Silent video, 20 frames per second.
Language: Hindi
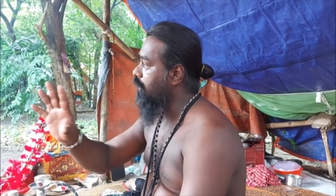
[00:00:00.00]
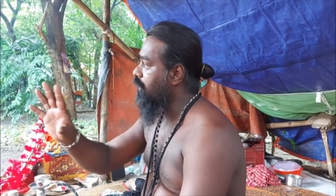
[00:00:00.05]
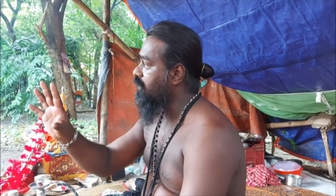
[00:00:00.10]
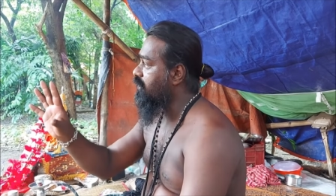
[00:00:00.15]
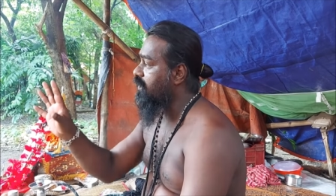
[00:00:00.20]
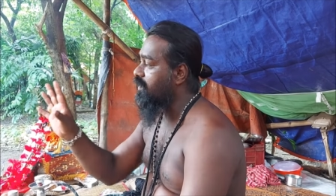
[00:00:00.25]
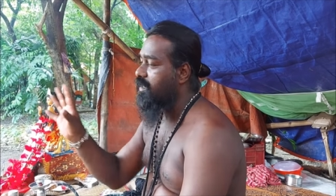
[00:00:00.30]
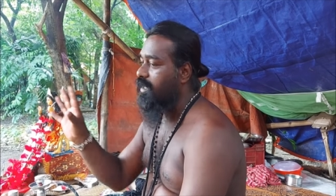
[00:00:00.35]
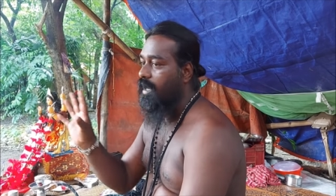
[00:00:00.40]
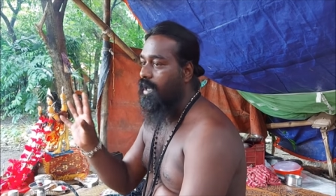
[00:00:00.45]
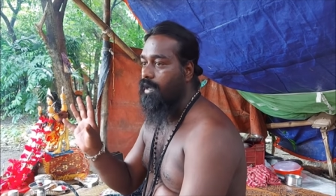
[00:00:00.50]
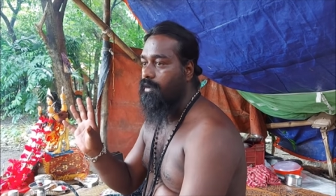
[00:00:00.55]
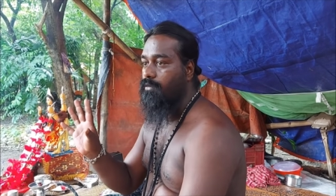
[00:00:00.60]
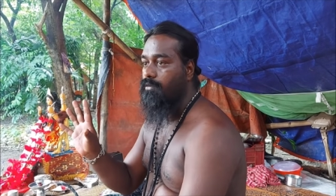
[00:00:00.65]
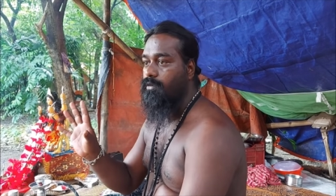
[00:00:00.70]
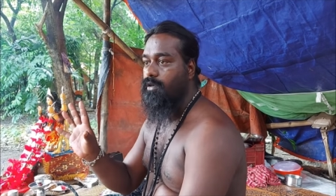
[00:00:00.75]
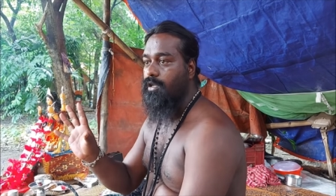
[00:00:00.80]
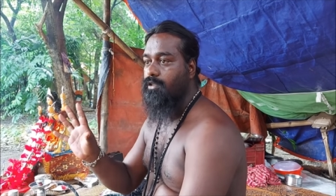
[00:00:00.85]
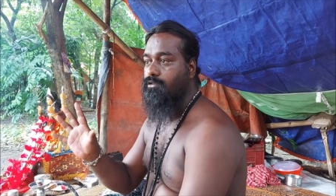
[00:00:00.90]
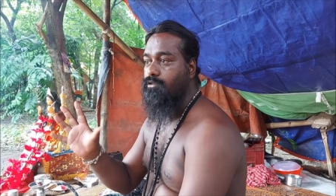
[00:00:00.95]
अंधकार
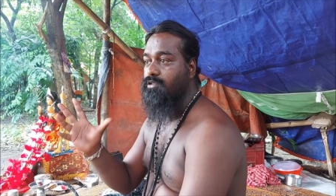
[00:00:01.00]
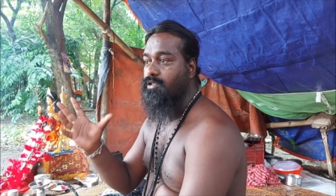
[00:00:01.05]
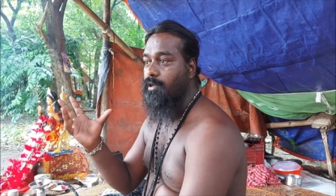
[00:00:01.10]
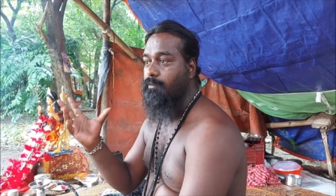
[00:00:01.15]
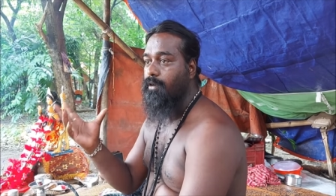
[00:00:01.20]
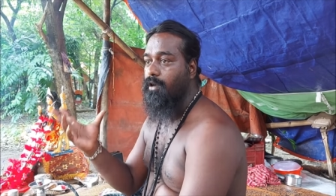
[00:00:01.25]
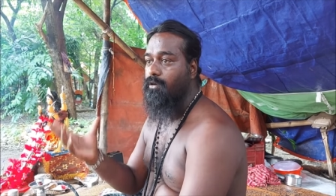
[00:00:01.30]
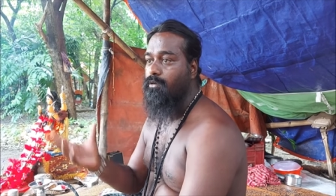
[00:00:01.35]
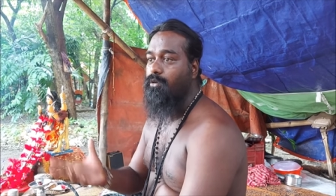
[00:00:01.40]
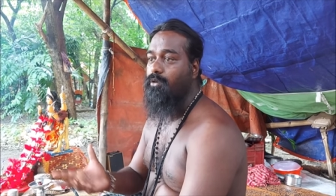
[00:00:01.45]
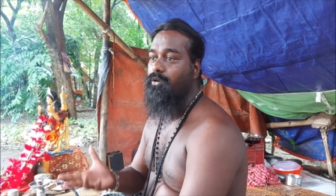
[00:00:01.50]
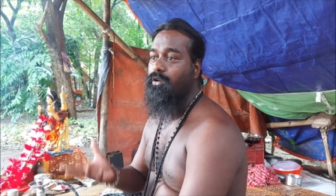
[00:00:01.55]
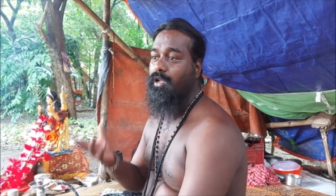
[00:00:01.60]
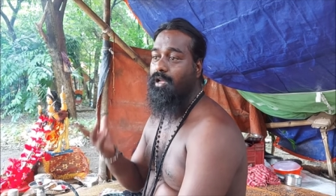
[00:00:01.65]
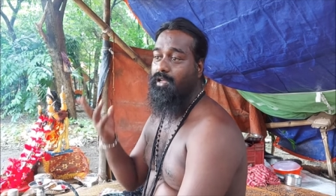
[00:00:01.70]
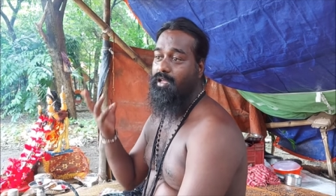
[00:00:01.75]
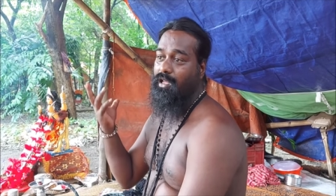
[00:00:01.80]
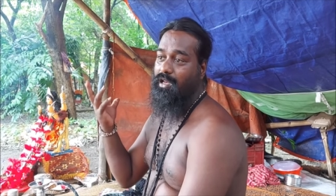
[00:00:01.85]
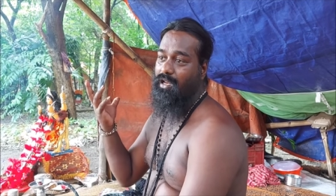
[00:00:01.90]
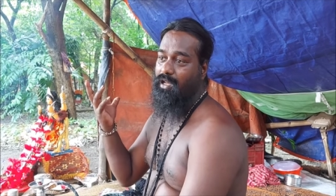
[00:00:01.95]
होगा तो सब अघोर
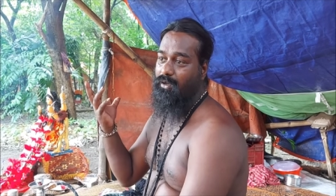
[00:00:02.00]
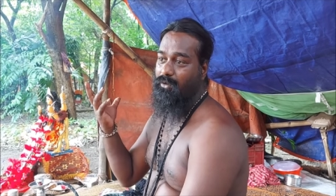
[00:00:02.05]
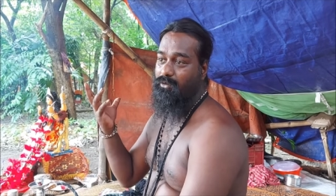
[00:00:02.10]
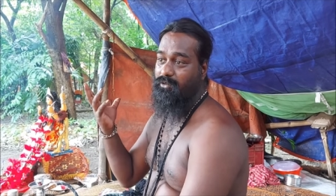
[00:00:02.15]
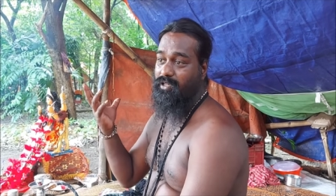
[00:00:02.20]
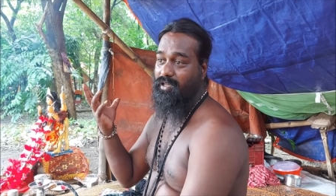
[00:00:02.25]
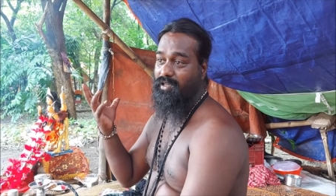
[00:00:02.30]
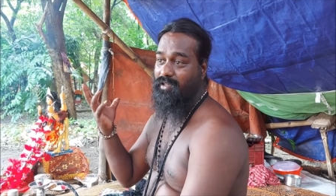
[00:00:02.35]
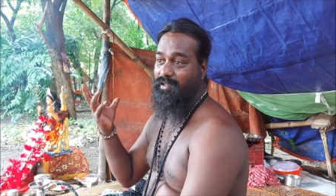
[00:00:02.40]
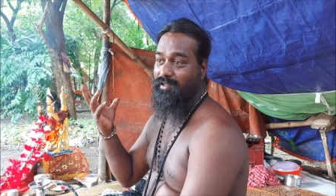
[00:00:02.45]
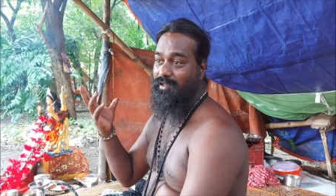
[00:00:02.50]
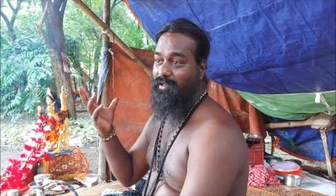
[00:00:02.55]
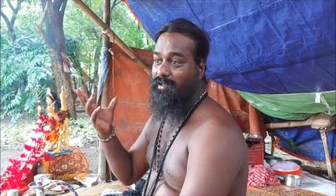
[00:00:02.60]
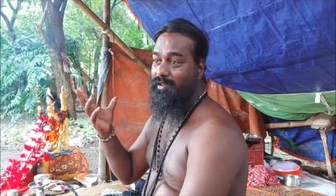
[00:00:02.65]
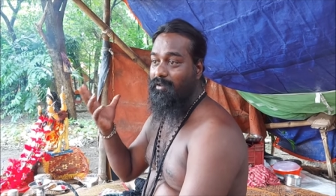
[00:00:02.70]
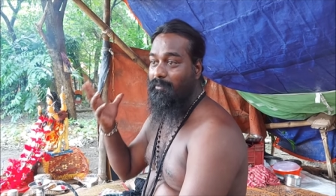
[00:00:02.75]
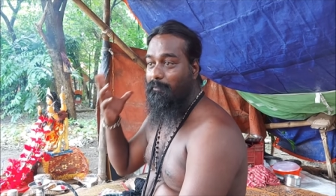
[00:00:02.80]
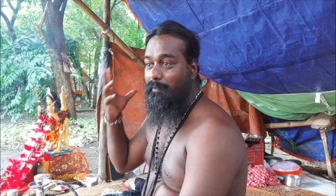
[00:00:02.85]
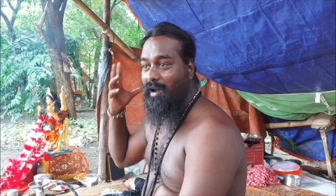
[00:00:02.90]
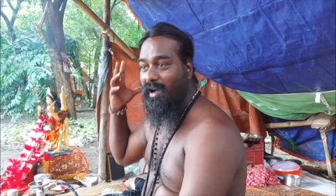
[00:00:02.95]
का खेला होता है
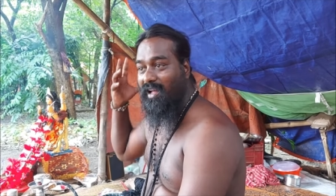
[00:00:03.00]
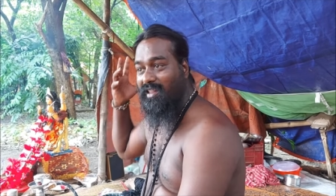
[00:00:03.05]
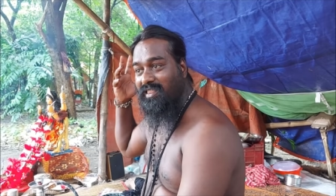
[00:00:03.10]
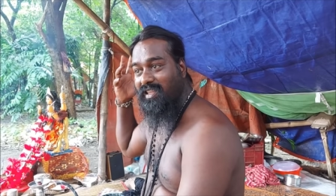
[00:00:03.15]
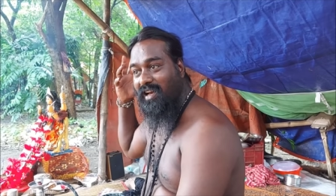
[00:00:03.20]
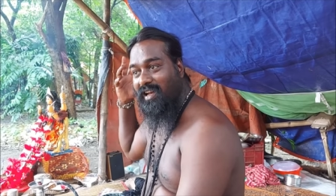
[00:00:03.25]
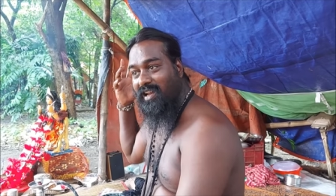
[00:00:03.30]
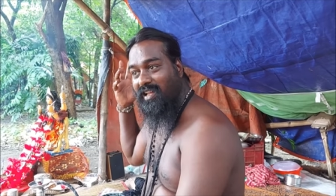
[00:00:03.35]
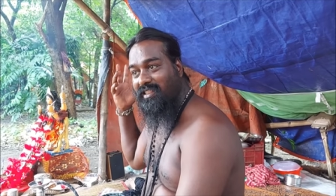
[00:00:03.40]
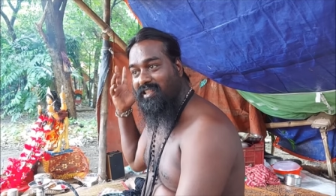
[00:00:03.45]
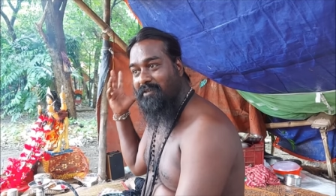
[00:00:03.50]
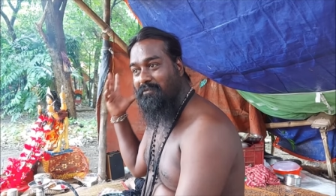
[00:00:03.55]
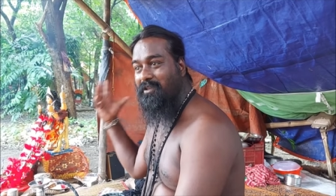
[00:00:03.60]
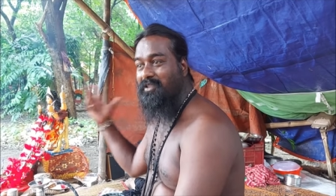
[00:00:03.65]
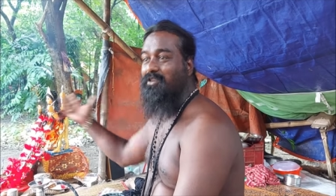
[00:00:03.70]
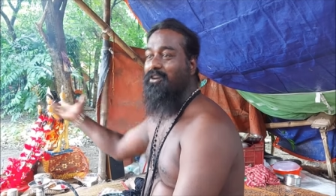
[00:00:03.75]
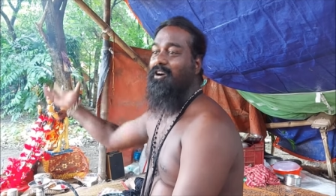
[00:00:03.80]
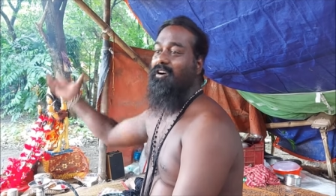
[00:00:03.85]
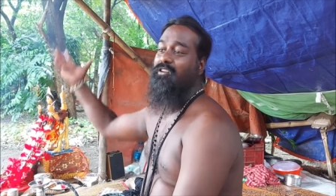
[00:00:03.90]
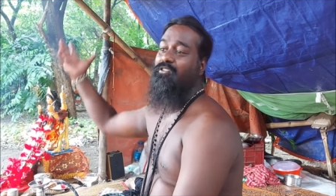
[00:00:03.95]
माँ तारा देवी
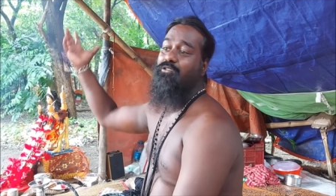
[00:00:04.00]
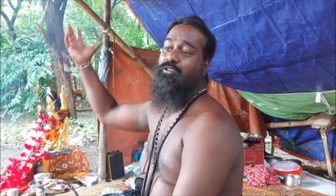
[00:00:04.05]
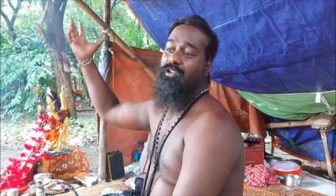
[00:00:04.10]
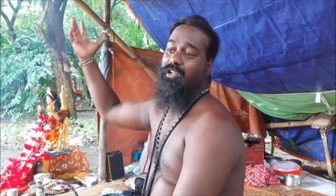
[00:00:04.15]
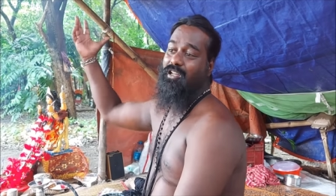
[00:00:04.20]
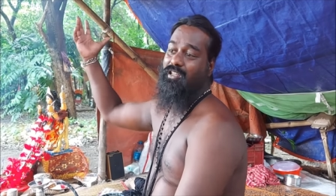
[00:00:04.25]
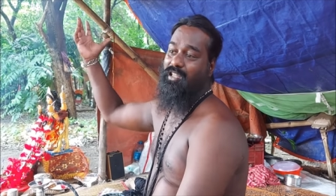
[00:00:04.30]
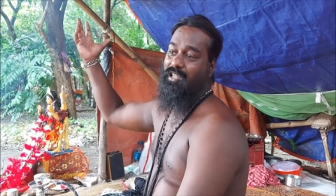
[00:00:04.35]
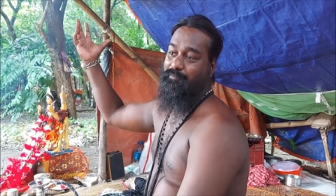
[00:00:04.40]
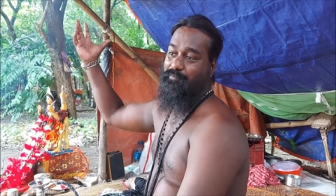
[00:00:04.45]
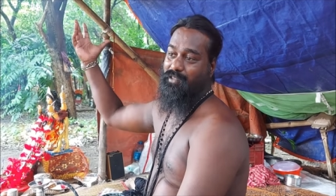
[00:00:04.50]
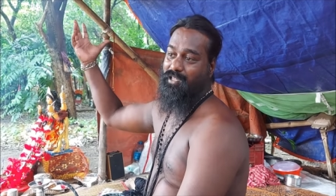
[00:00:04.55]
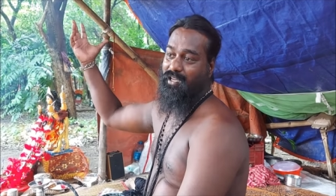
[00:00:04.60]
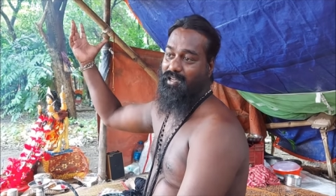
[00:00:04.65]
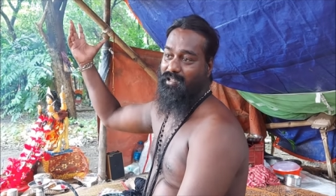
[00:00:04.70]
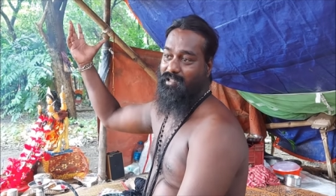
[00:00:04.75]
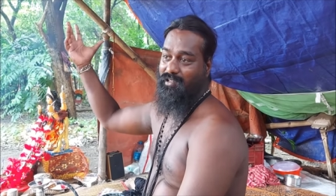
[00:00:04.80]
तो अघोर का देवता